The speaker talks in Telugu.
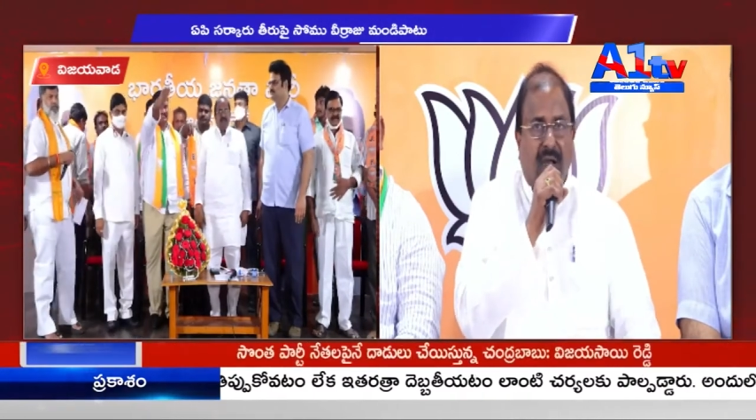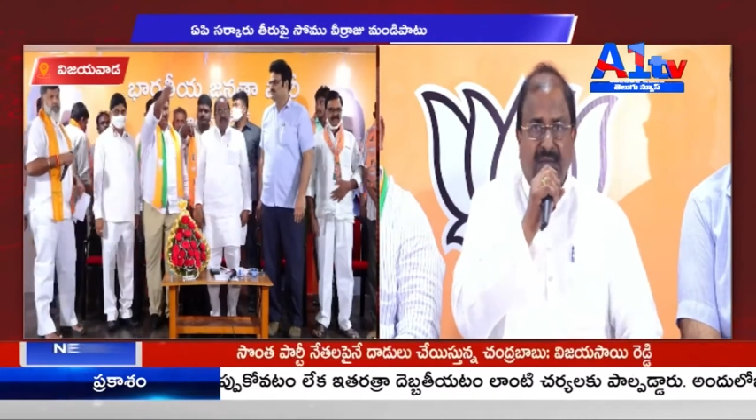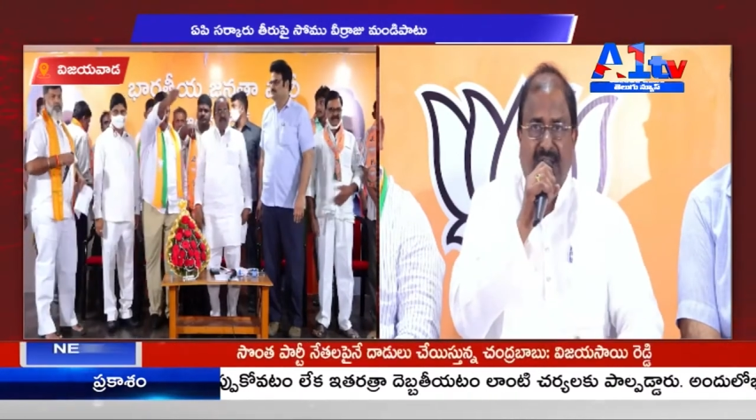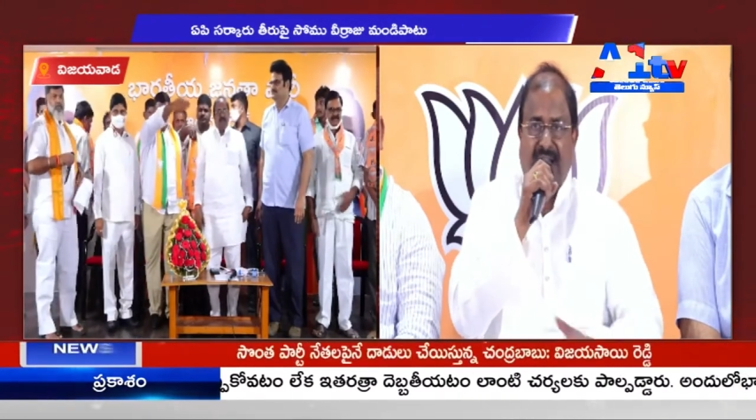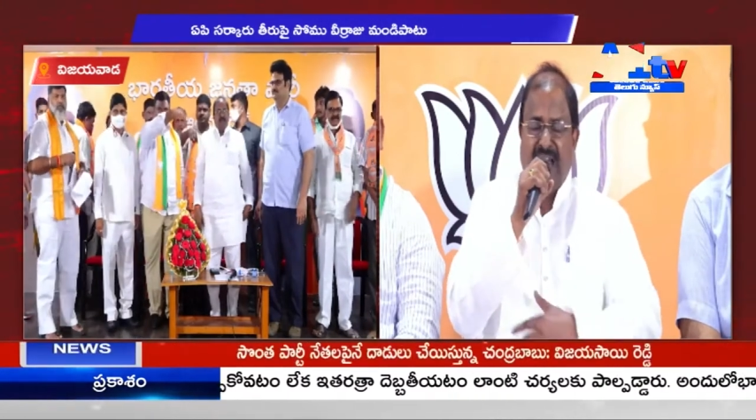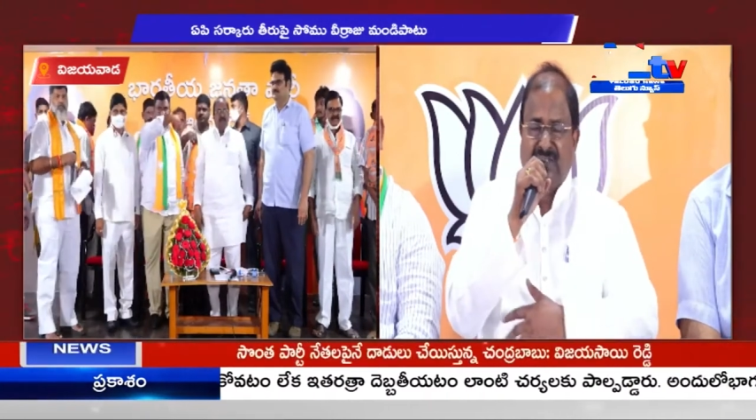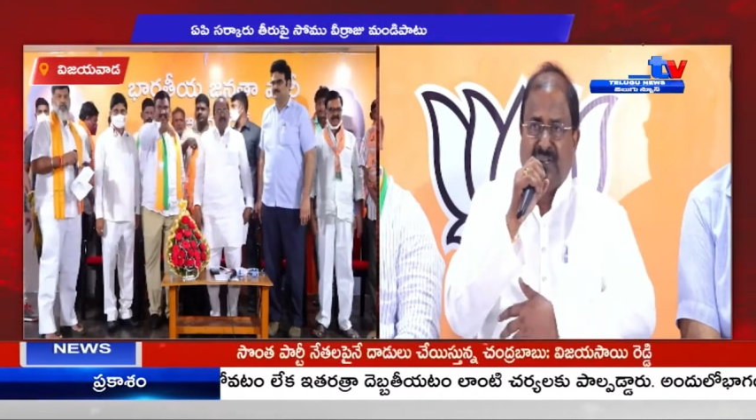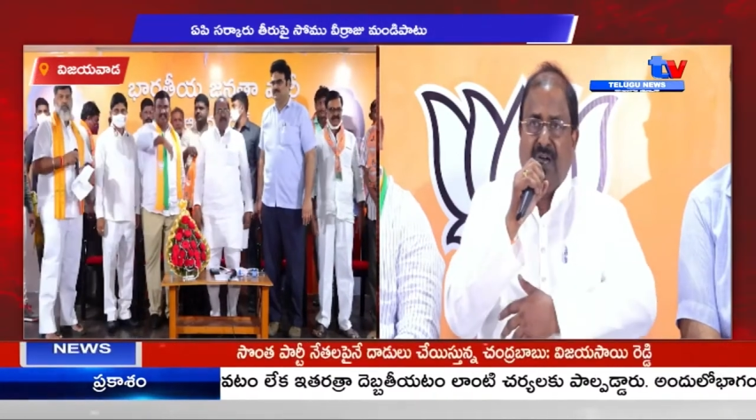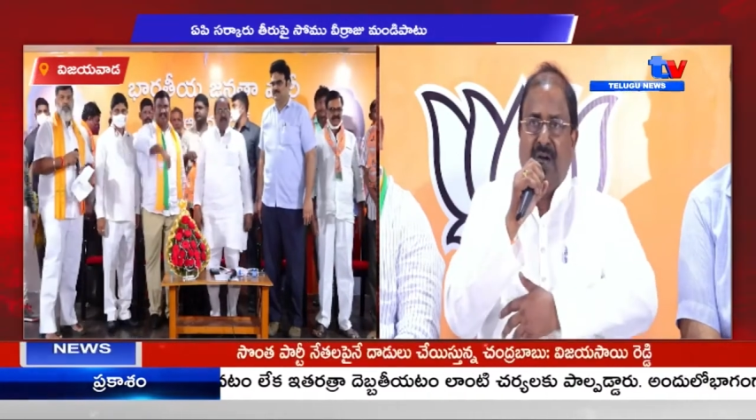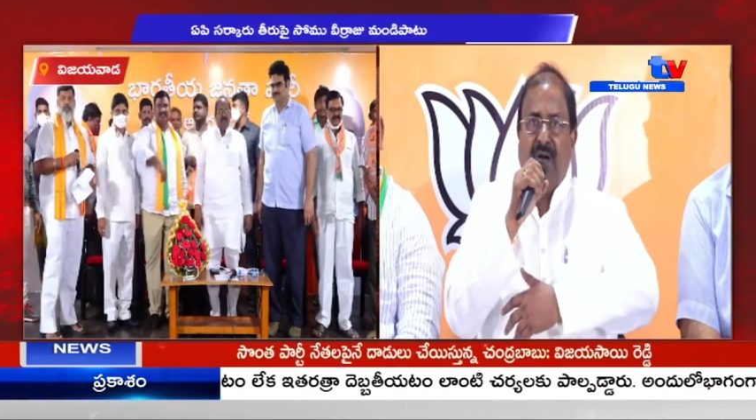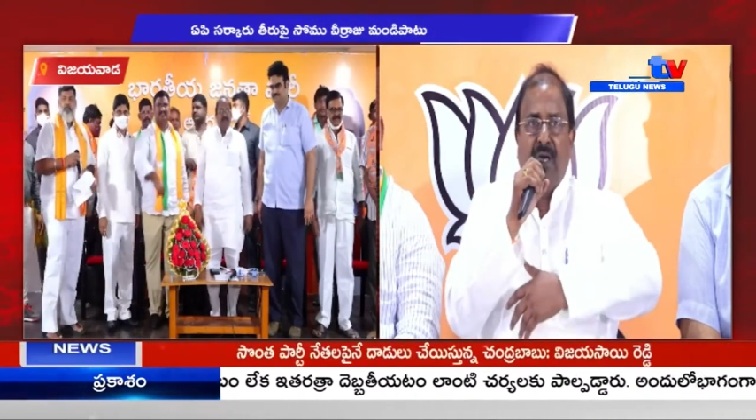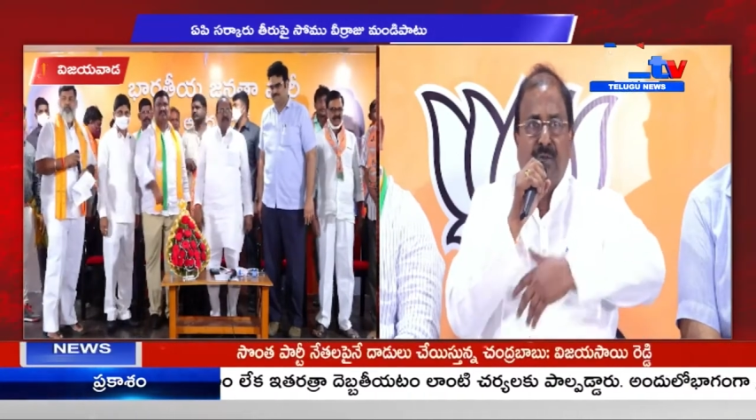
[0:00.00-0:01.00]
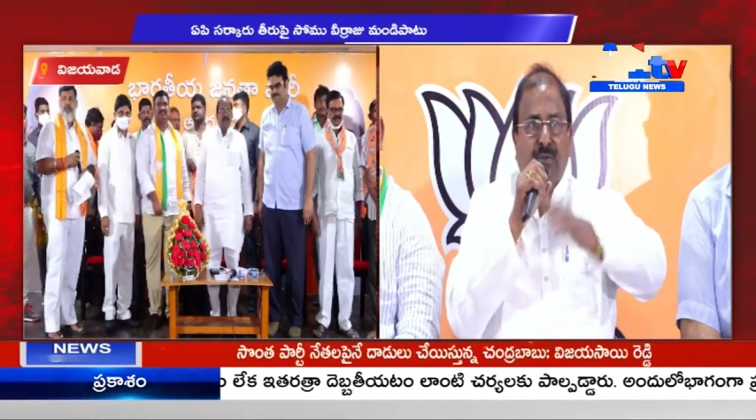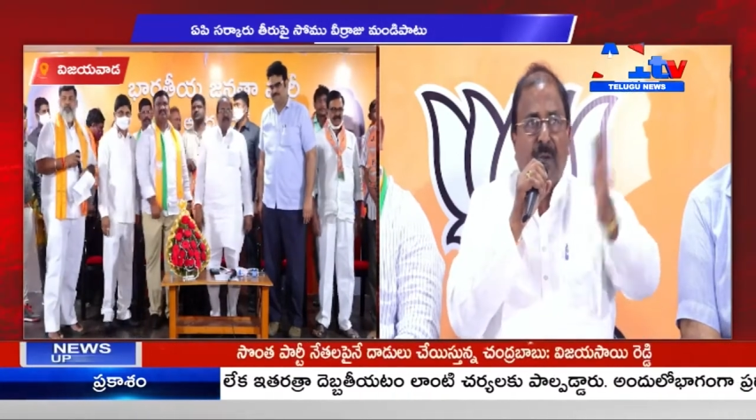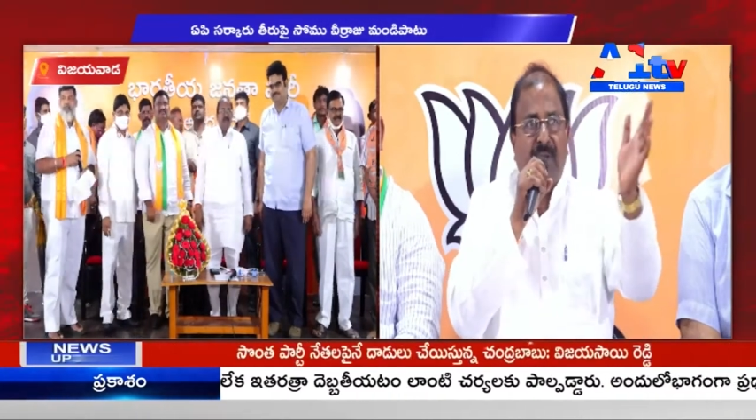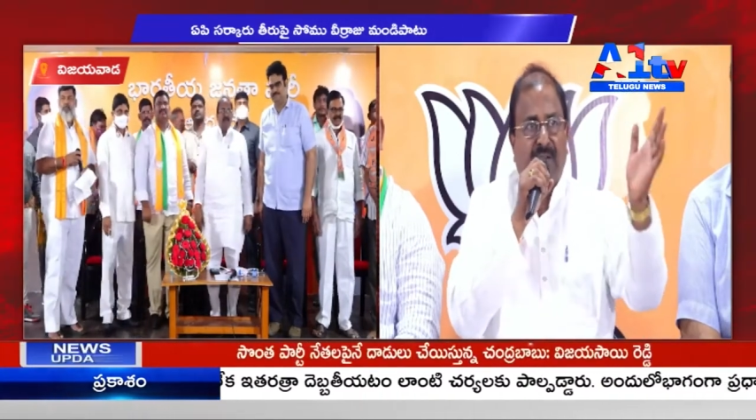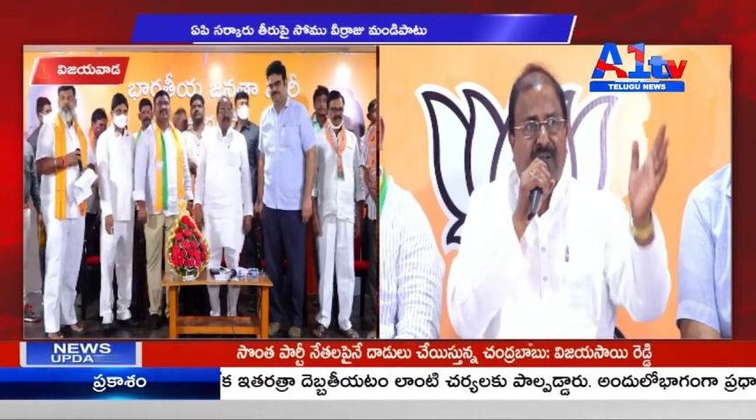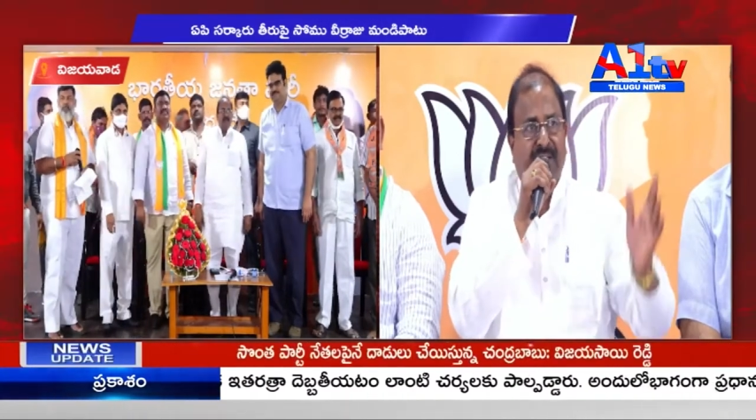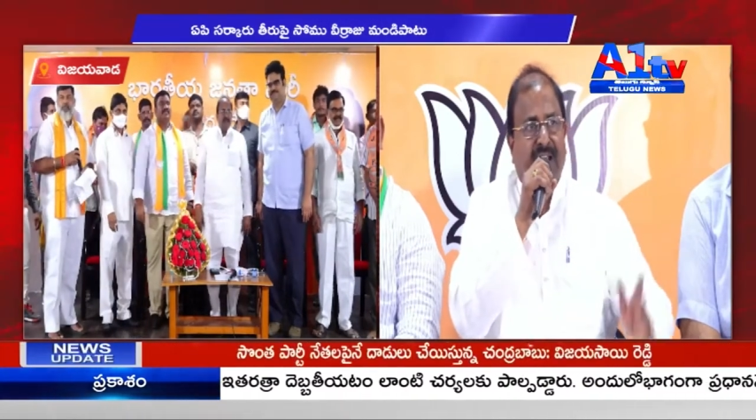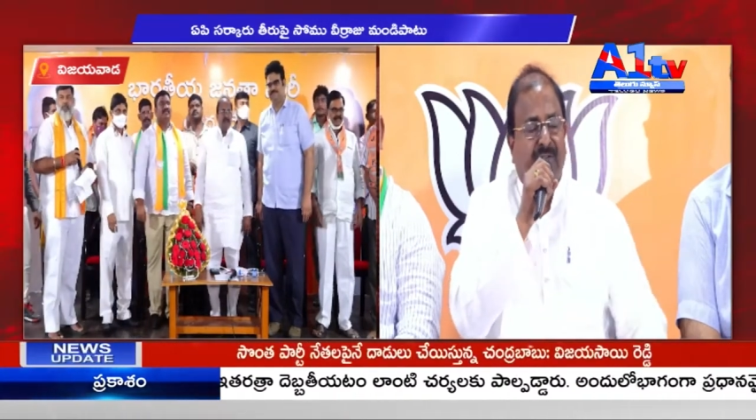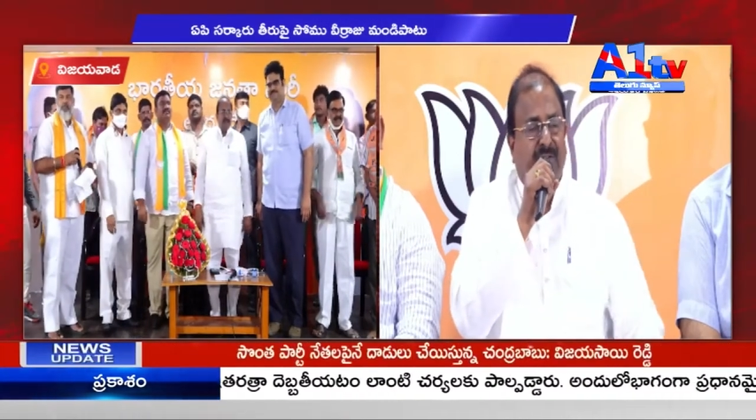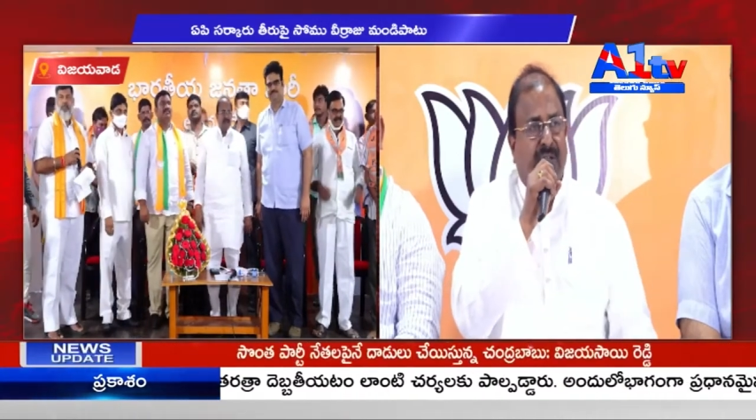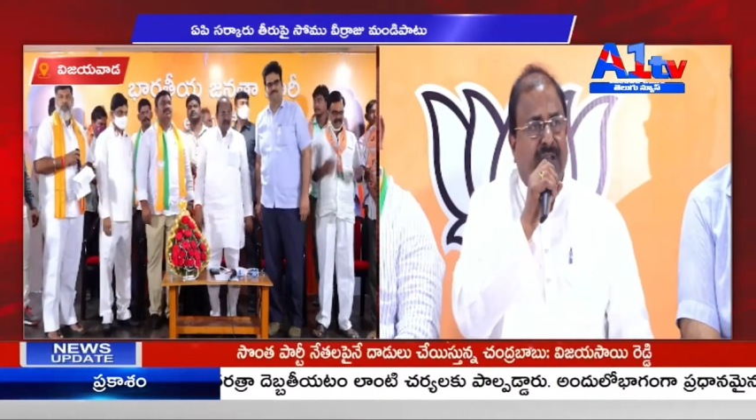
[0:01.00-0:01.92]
ఆంధ్ర రాష్ట్రం తొమ్మిది వందల